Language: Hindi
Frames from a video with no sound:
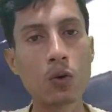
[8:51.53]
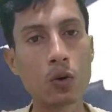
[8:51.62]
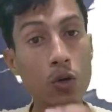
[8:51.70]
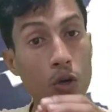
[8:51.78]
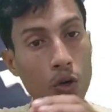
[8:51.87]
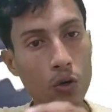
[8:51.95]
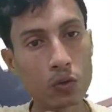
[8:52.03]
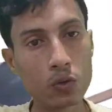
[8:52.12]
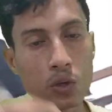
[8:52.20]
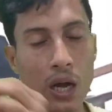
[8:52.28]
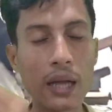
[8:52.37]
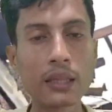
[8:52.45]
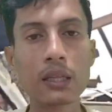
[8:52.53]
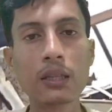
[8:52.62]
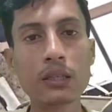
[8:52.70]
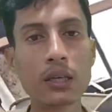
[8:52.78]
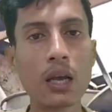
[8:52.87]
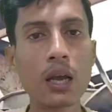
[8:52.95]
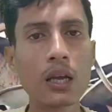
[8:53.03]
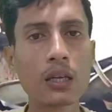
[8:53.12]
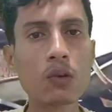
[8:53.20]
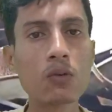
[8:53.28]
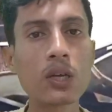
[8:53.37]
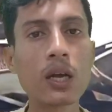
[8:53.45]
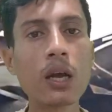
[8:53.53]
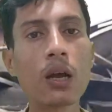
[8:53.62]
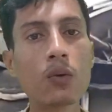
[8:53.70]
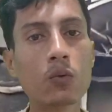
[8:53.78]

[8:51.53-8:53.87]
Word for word: को झुका देती है क्योंकि